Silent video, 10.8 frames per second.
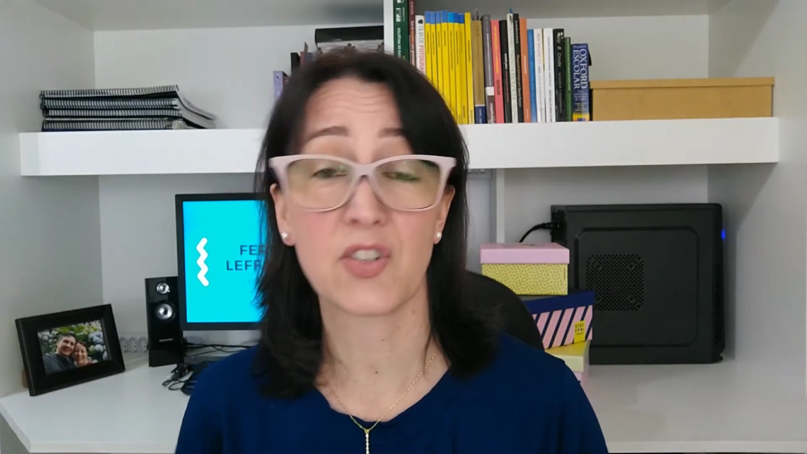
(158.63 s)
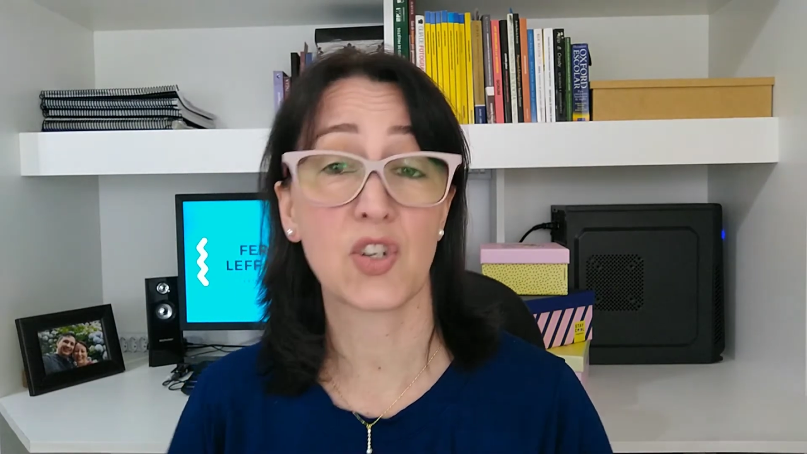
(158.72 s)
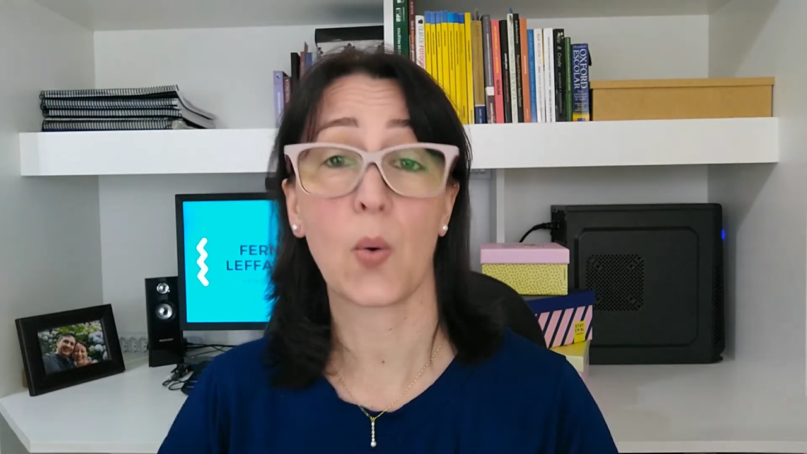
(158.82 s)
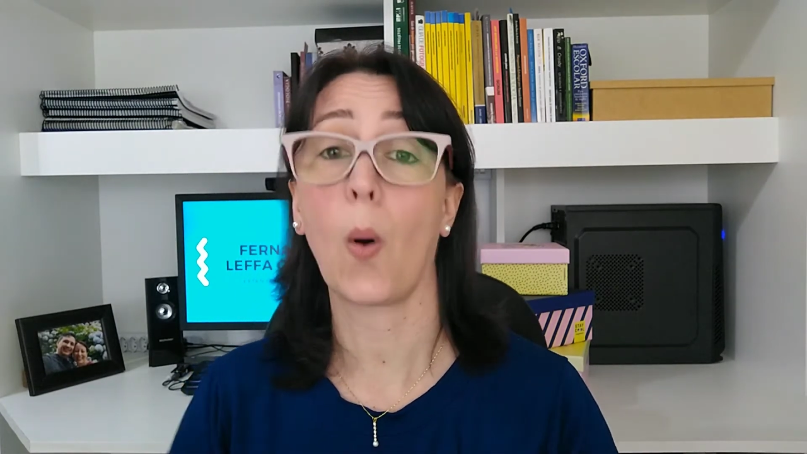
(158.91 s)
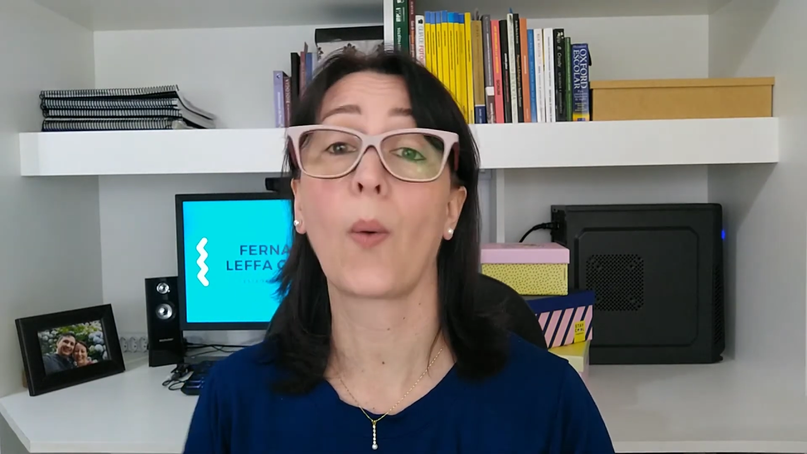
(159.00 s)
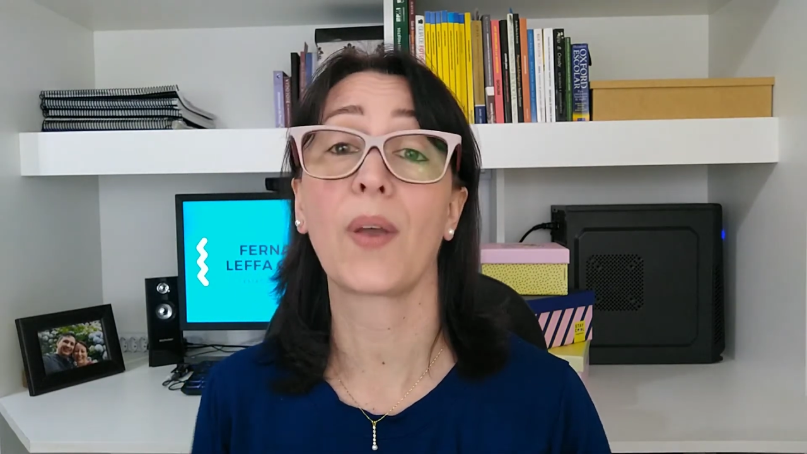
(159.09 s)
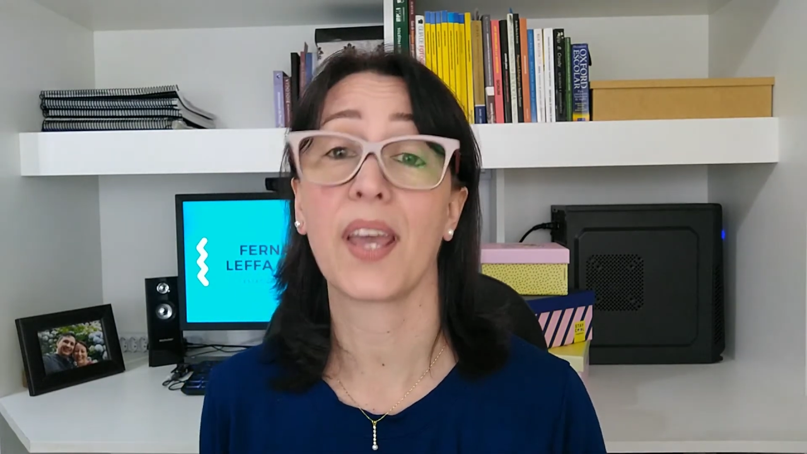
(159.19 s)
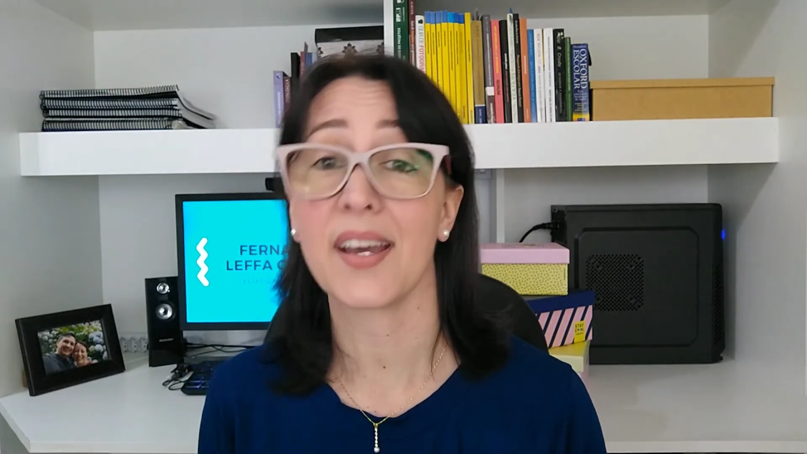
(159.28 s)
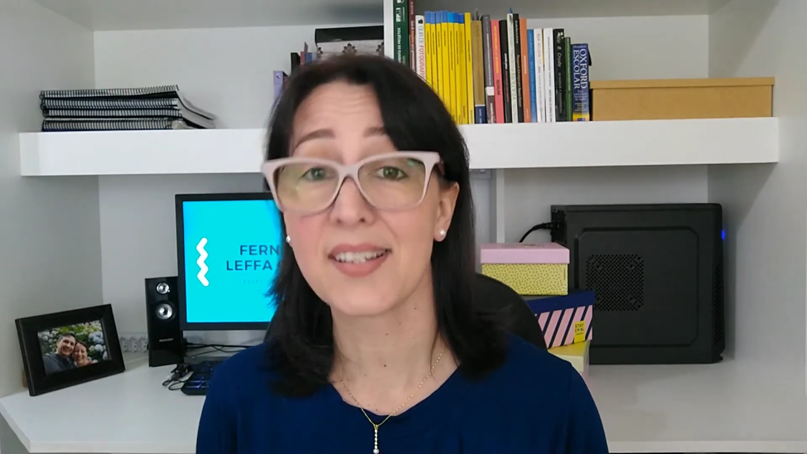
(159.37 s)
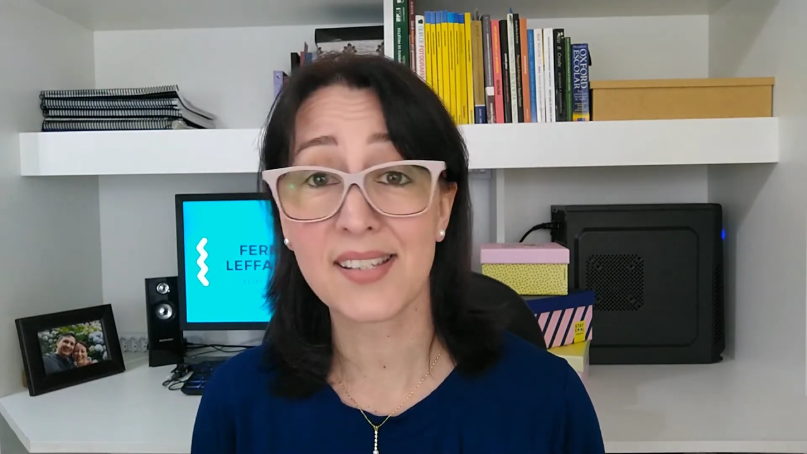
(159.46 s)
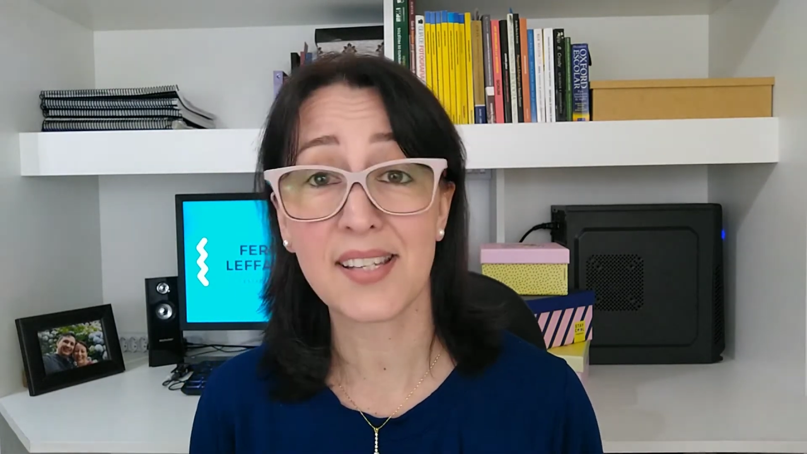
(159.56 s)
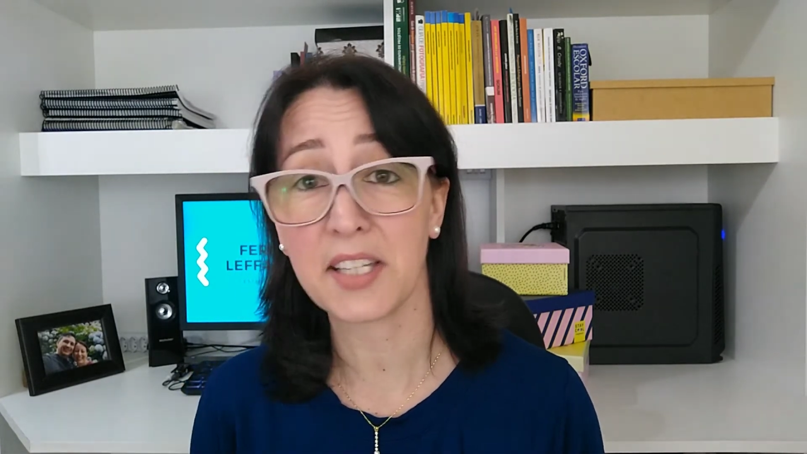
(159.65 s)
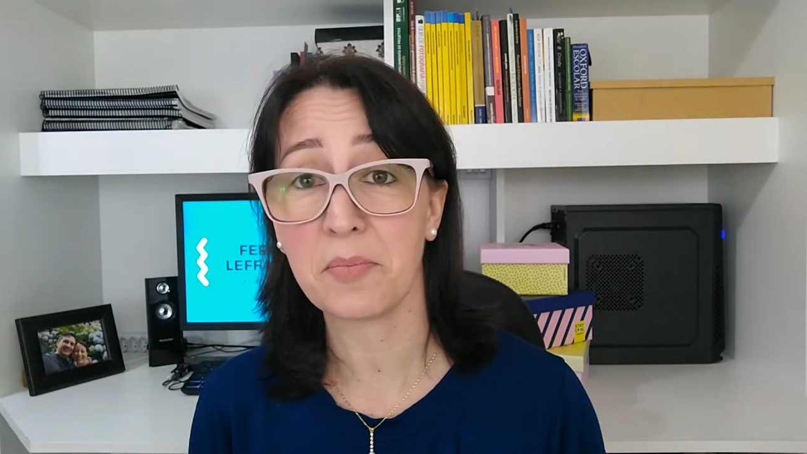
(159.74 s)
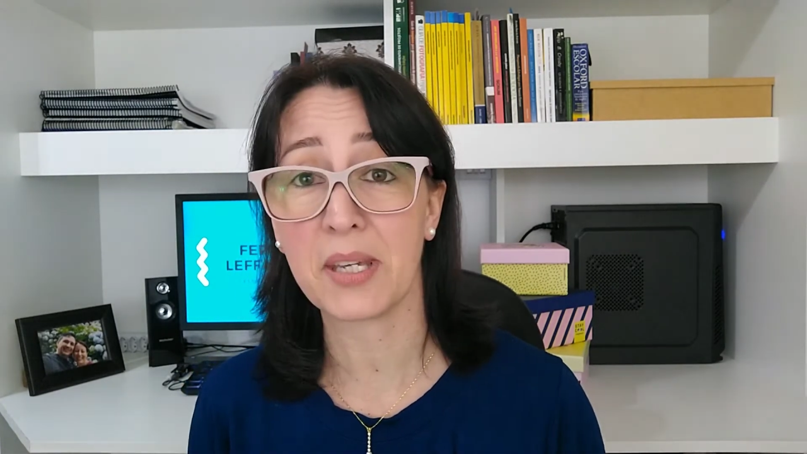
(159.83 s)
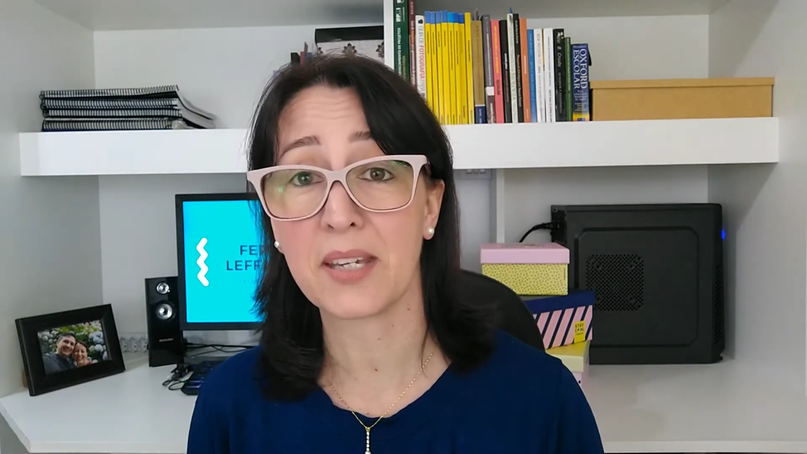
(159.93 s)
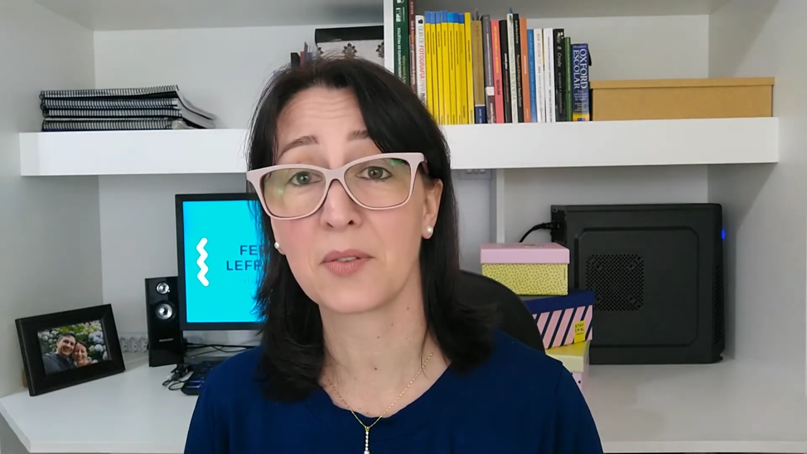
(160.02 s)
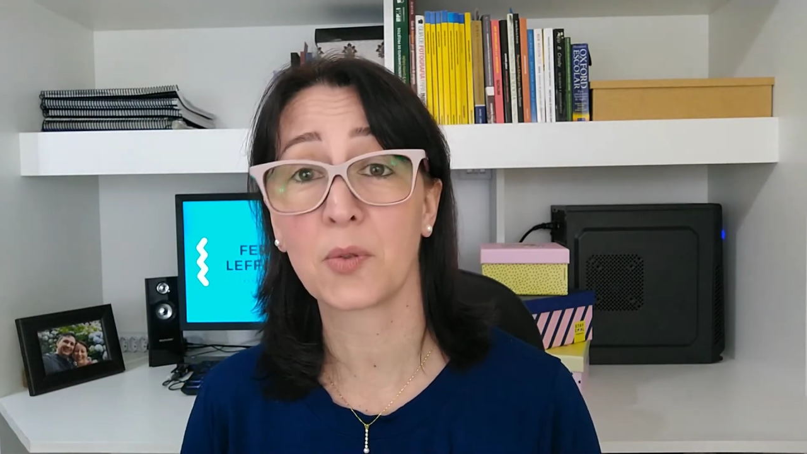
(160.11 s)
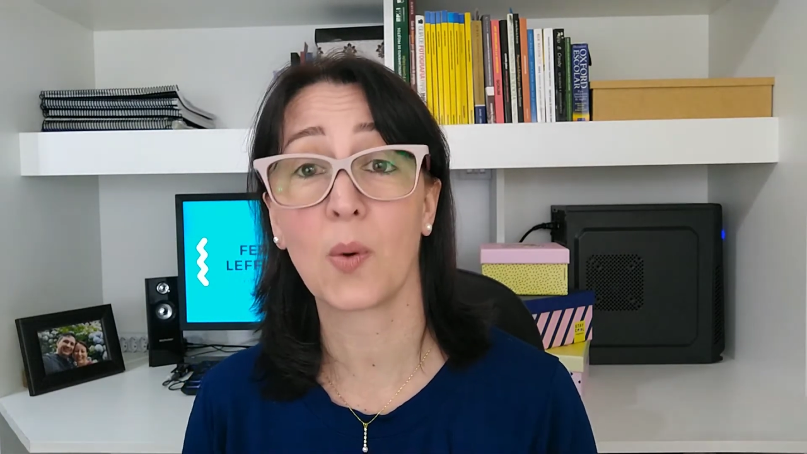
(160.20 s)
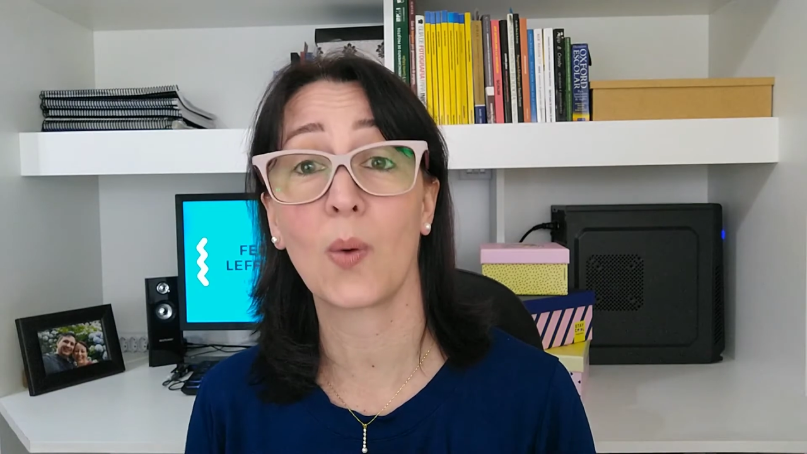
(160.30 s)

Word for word: de qualquer segmento,